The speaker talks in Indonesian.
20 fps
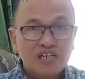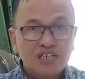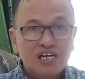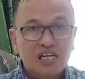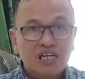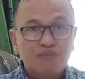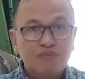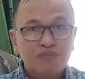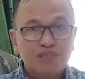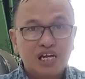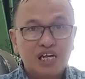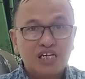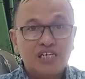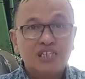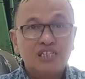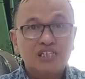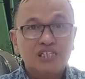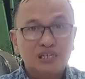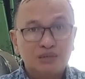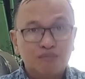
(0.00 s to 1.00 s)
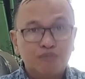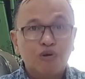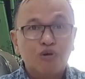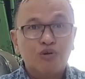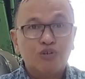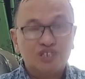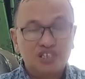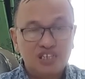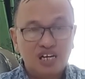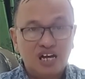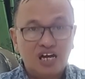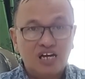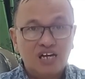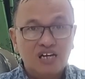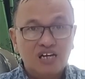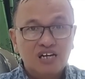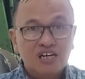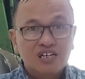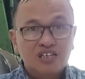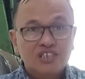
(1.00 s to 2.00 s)
dari penyakit diplodia
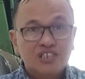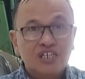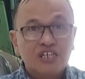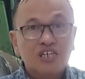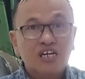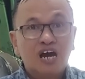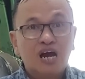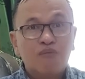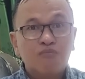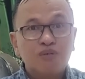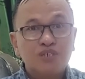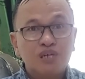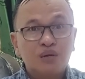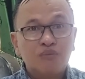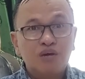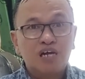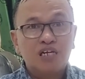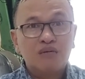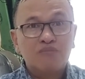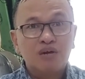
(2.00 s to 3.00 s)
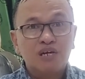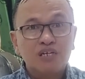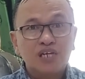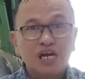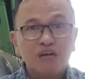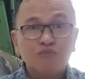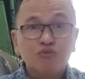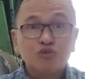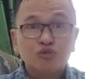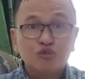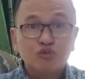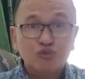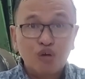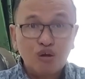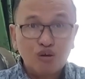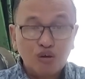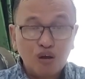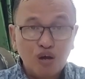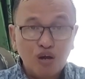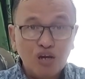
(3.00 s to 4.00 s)
sehingga bisa mengakibatkan busuk
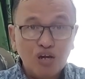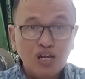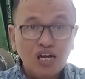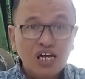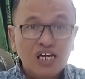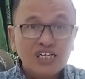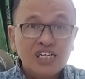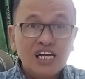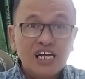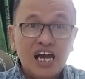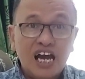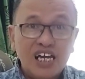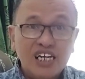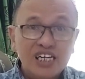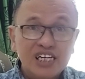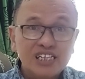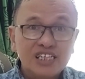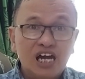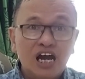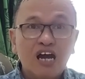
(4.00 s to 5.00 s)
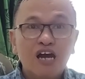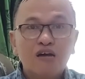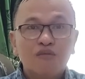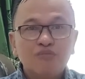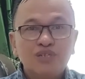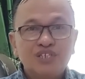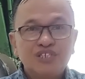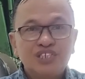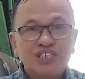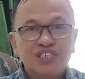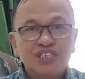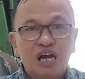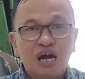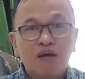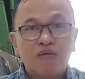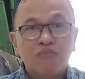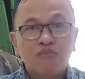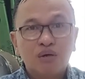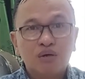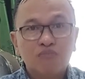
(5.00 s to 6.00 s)
tongkol dan akhirnya
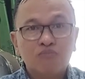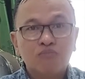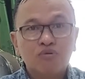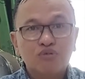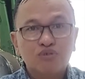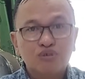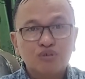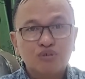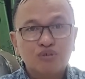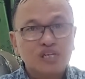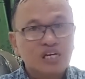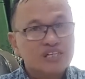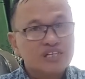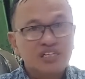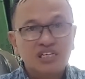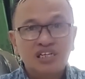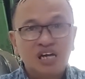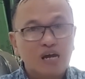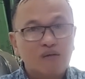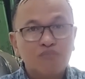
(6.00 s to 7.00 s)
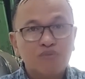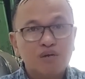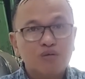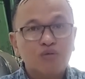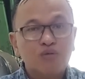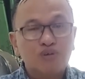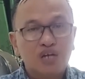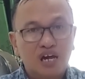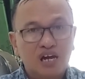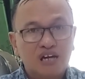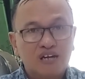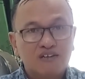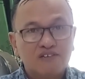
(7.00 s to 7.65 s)
bijinya membusuk dan tidak berguna.